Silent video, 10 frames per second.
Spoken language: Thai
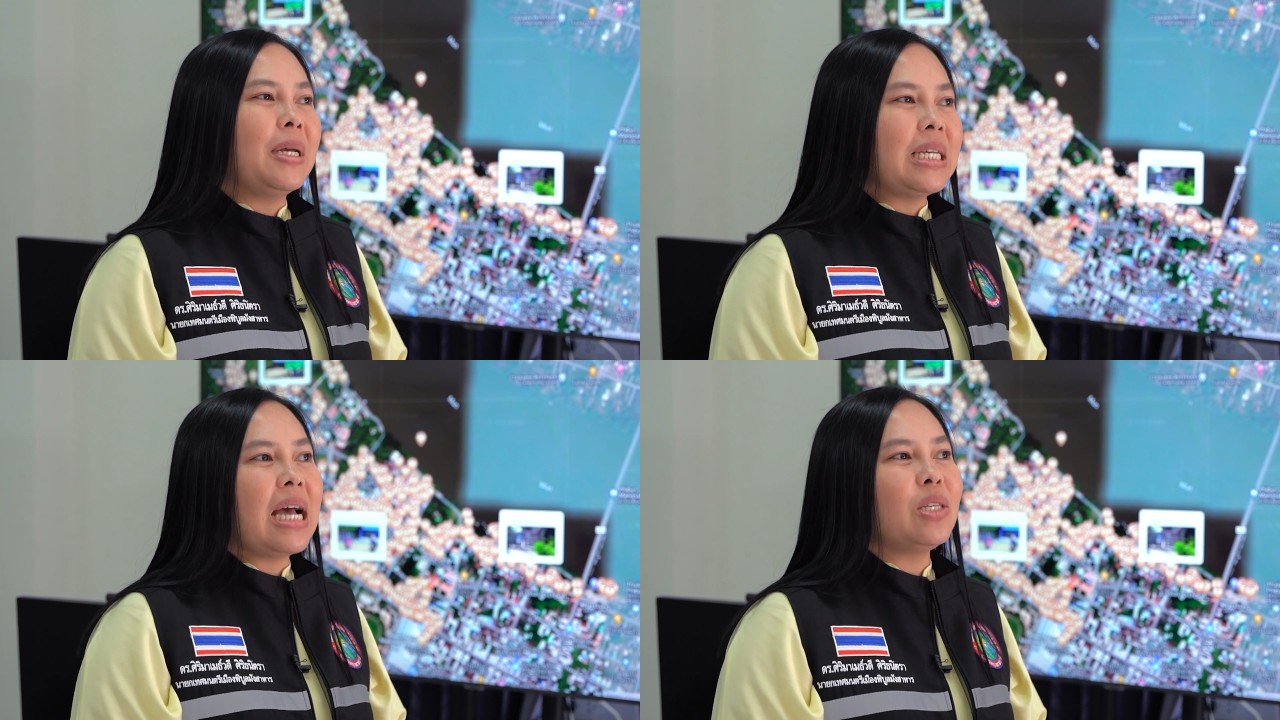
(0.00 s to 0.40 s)
ป
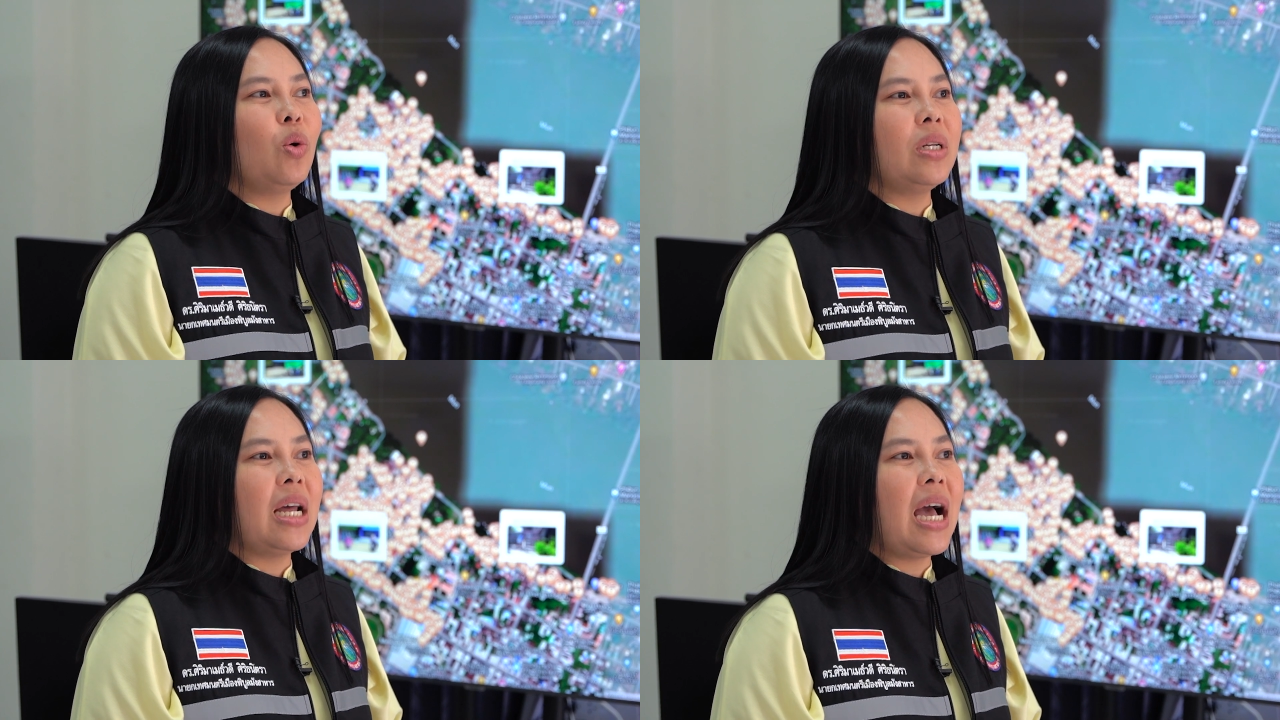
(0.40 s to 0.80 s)
ระชาช
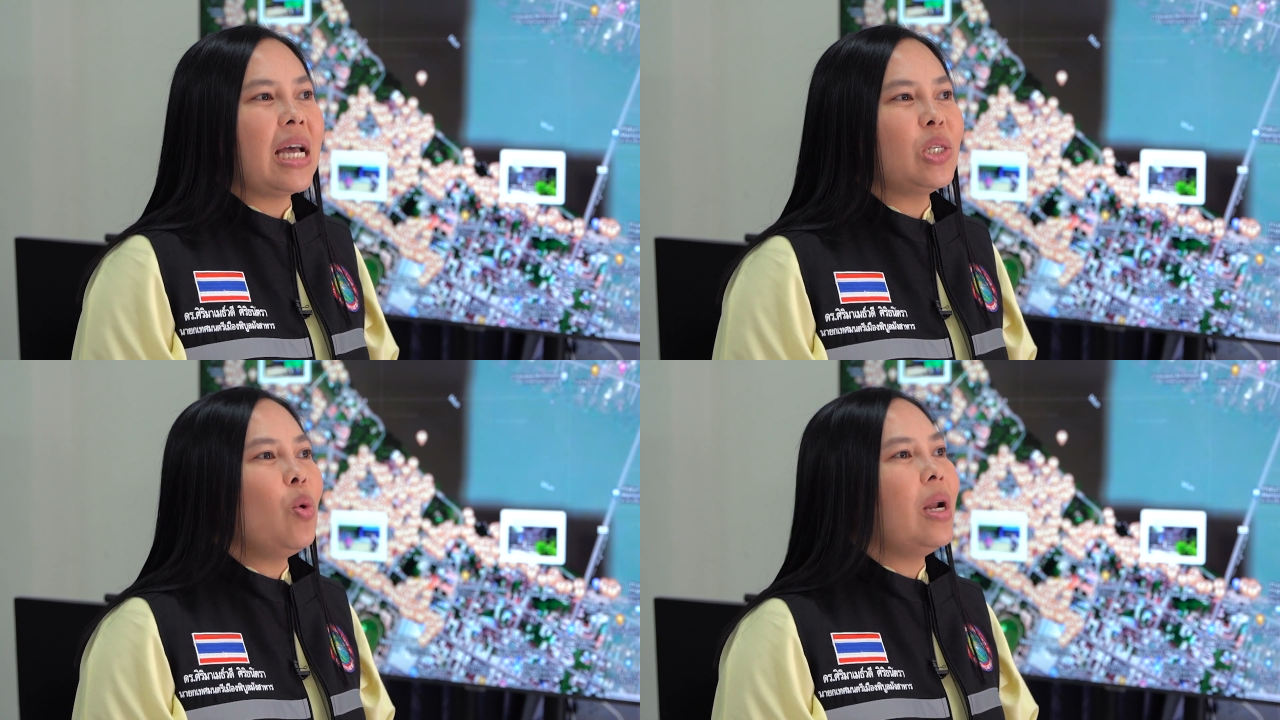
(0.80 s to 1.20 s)
นนะคะ
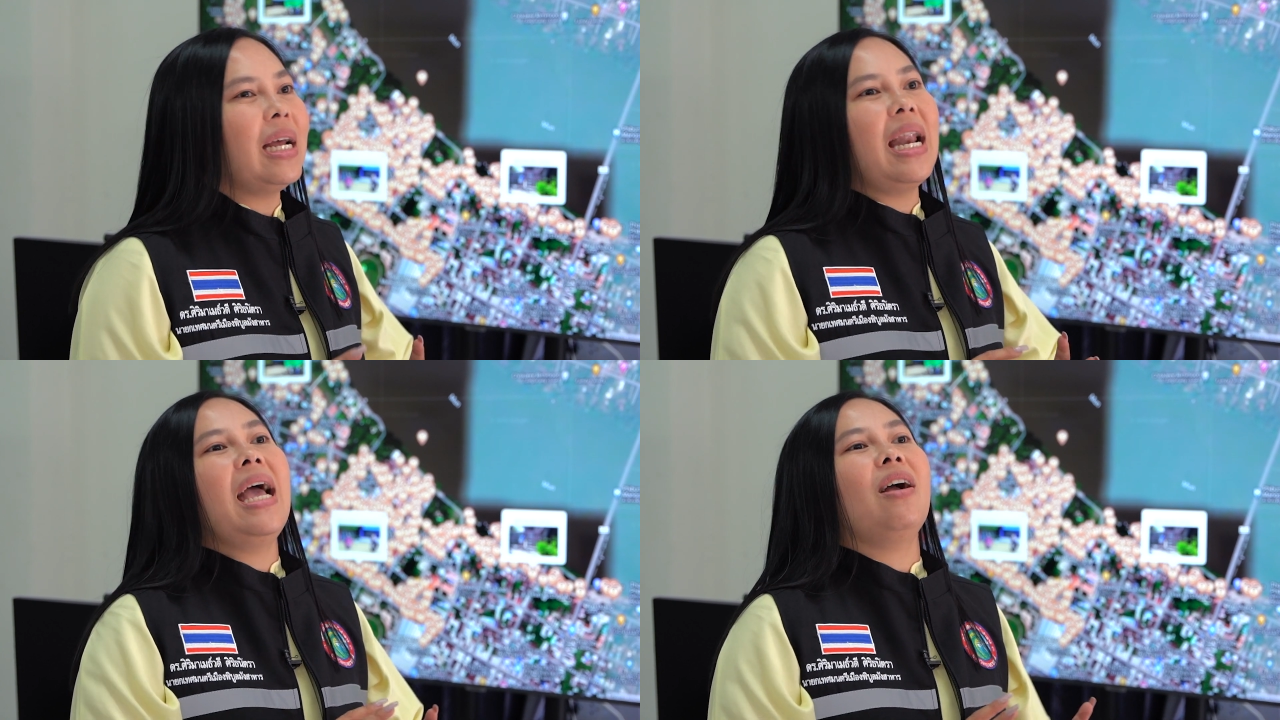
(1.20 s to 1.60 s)
ช่วง
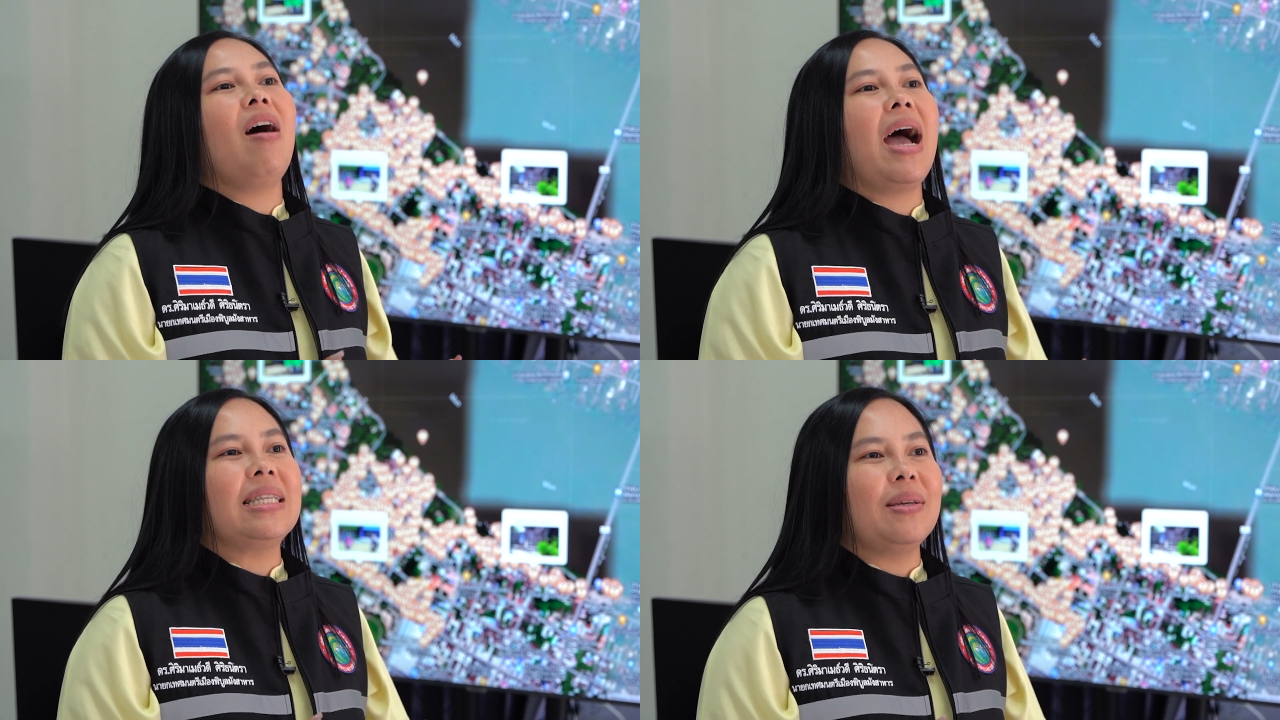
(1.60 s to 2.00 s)
แรก ๆ ก็
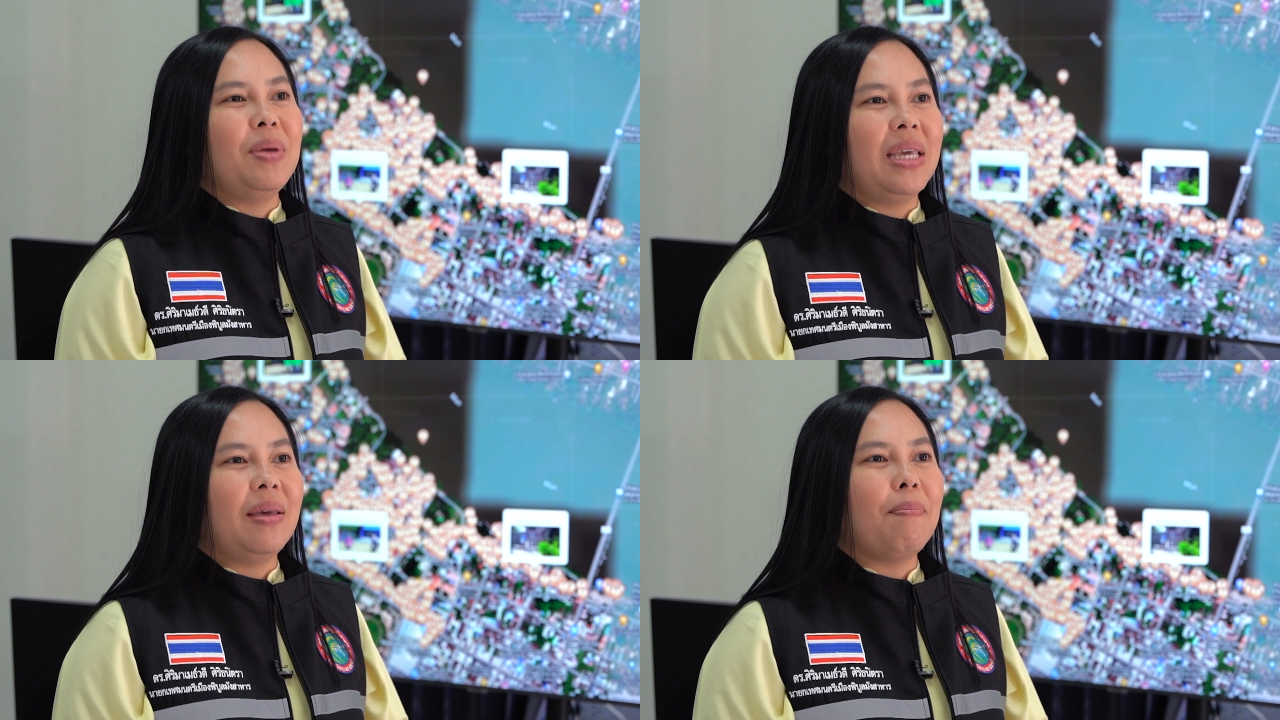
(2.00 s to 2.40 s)
อาจจะ
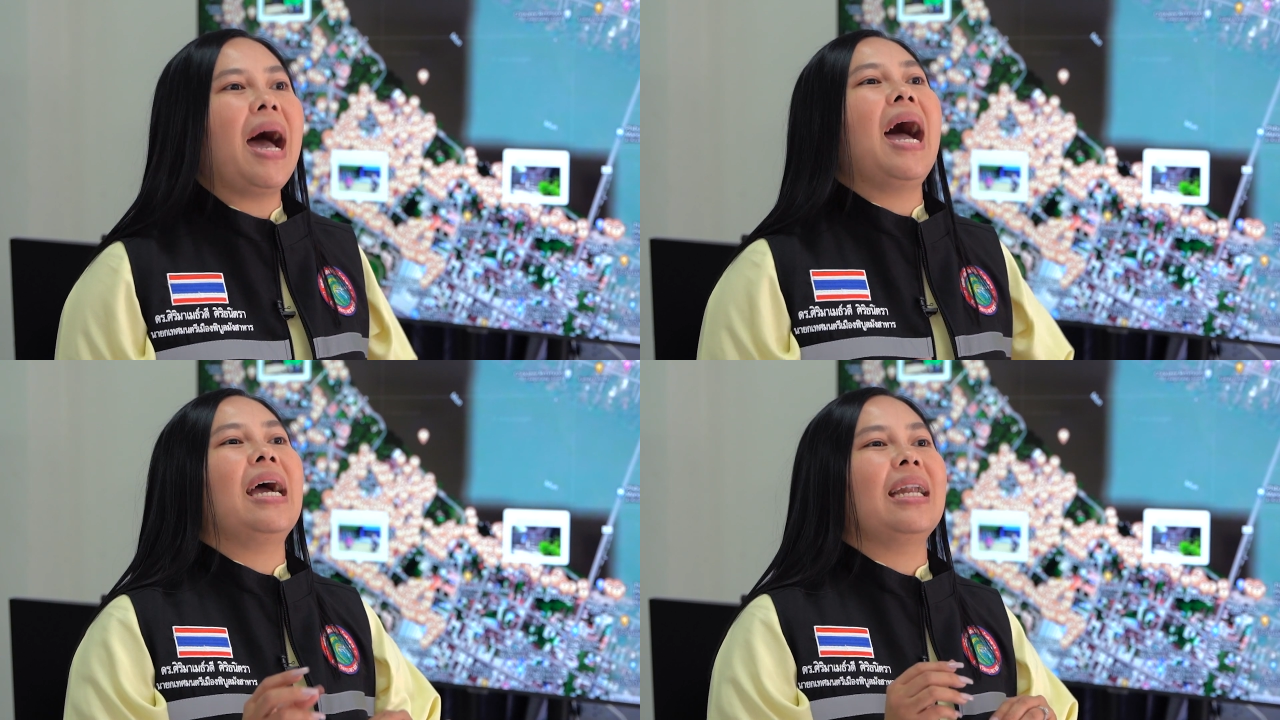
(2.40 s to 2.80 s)
มี
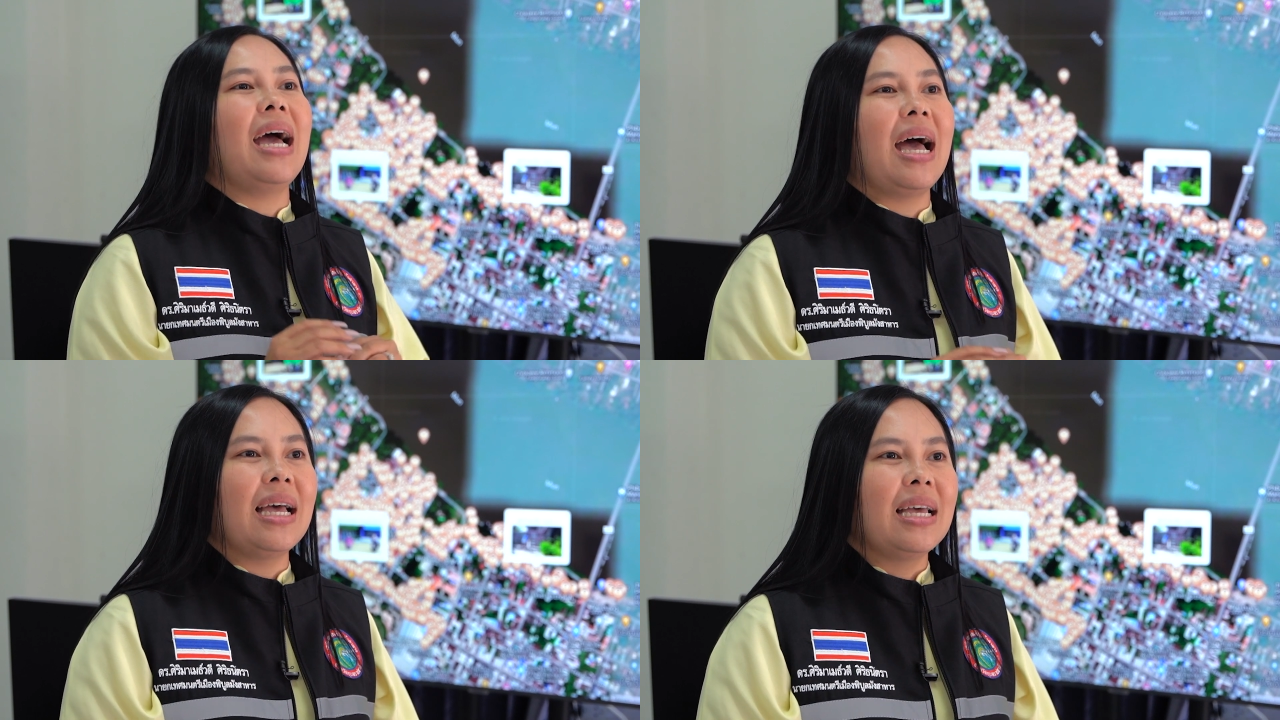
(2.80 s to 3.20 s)
บ้างนะ
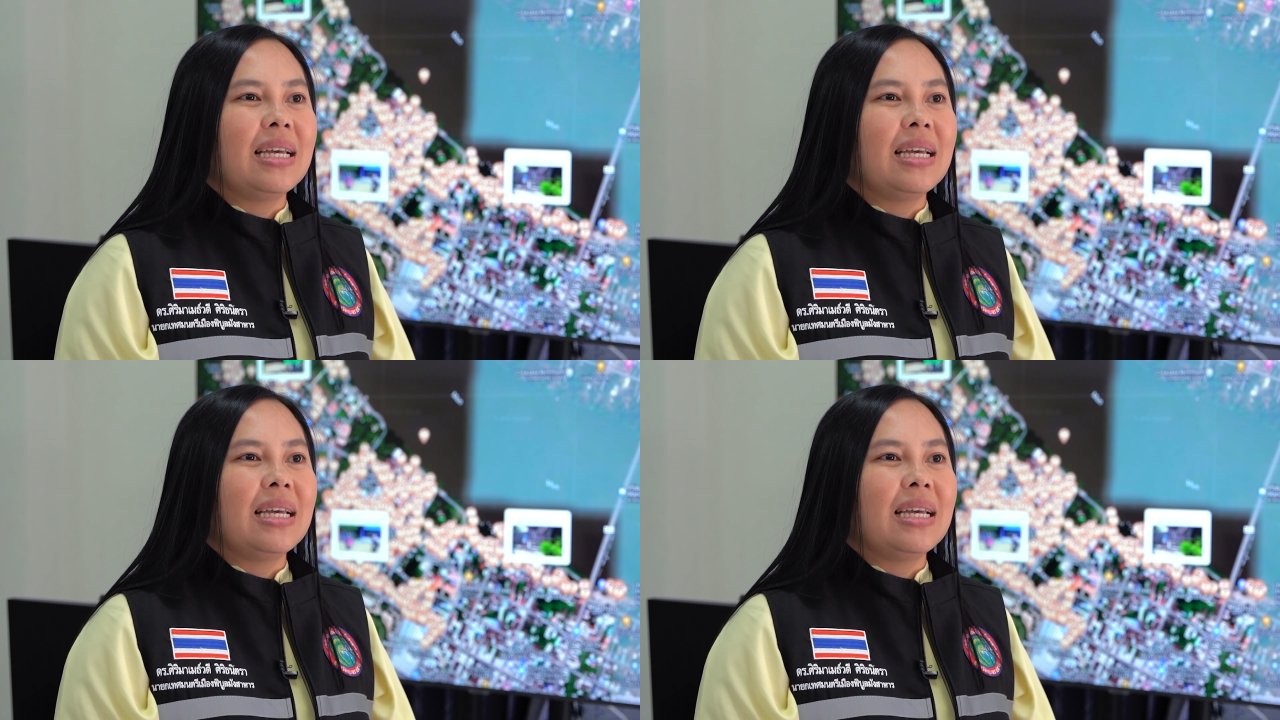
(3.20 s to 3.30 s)
คะ